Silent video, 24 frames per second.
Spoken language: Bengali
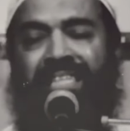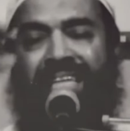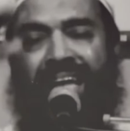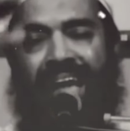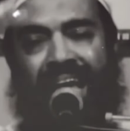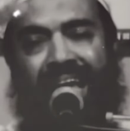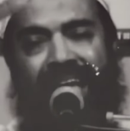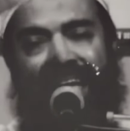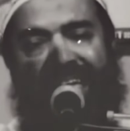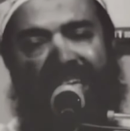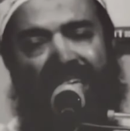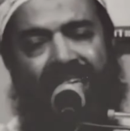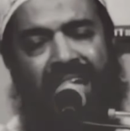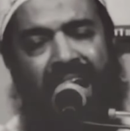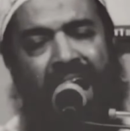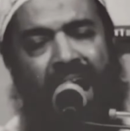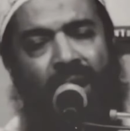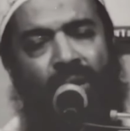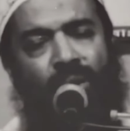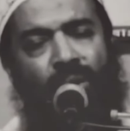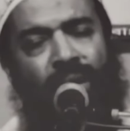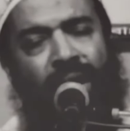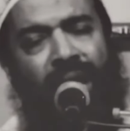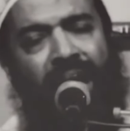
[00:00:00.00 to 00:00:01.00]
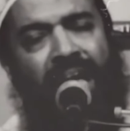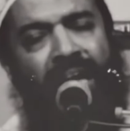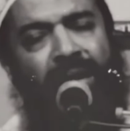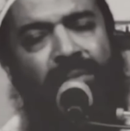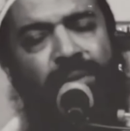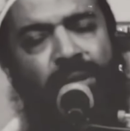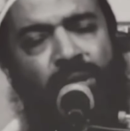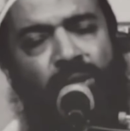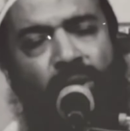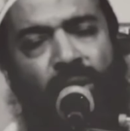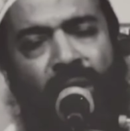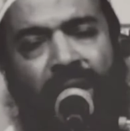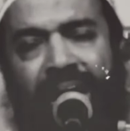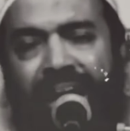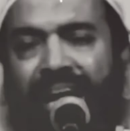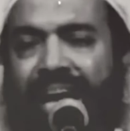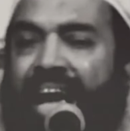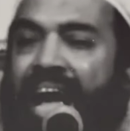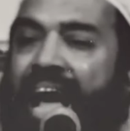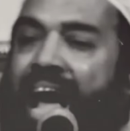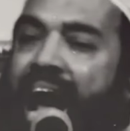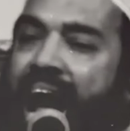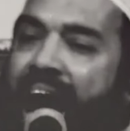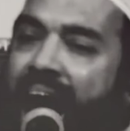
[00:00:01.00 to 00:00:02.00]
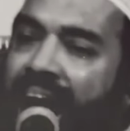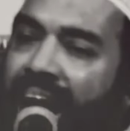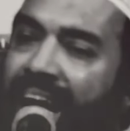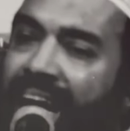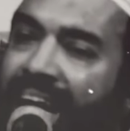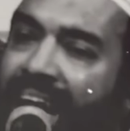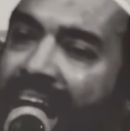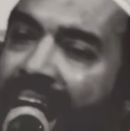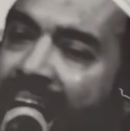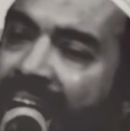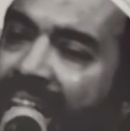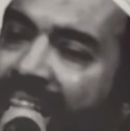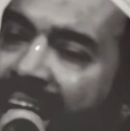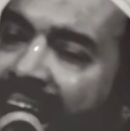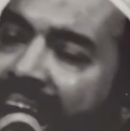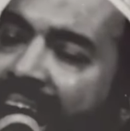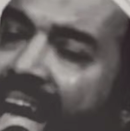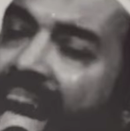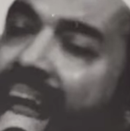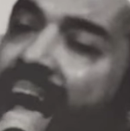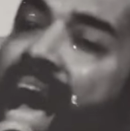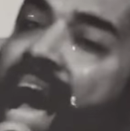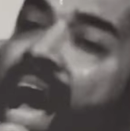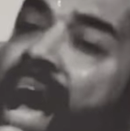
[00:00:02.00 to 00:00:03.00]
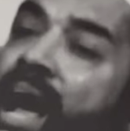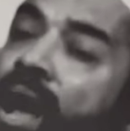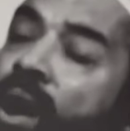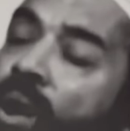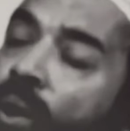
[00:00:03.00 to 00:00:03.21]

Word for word: সেই সাগরের ভিতরে আল্লাহ তালা